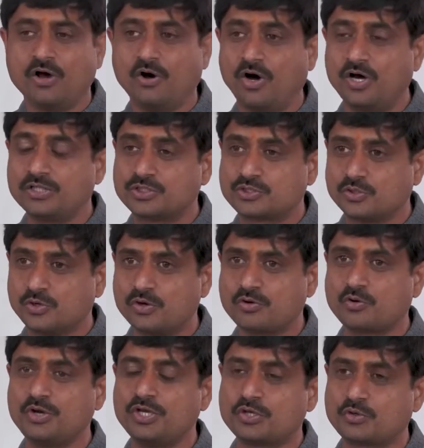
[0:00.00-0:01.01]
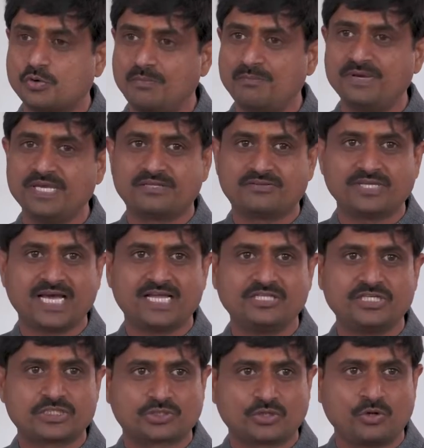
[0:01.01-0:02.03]
और जो कोई कुंभ
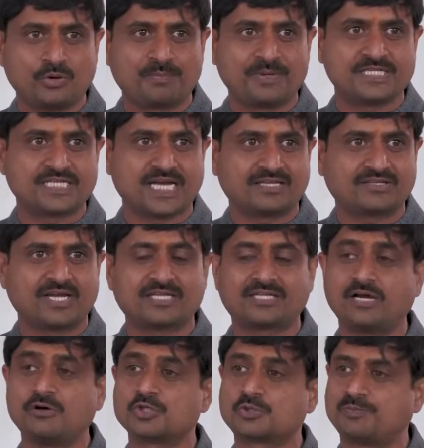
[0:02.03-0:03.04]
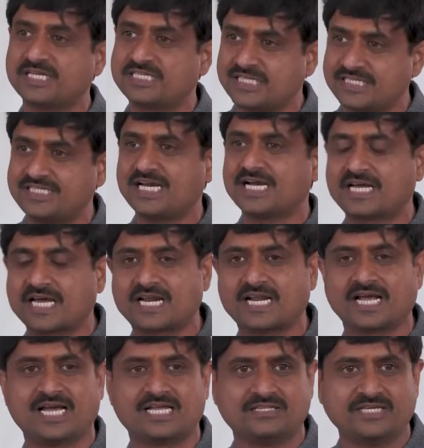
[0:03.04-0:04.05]
इत्यादि स्थलों पे जाता था उस पर जजिया कर
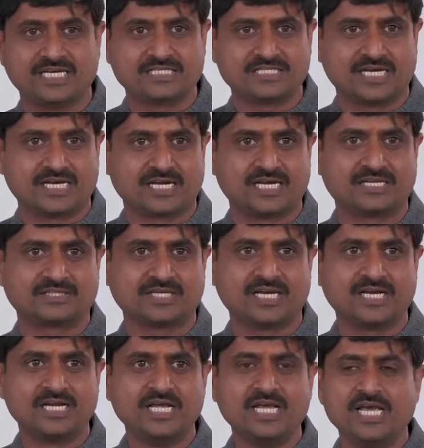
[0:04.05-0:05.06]
लगा दिया जा रहा था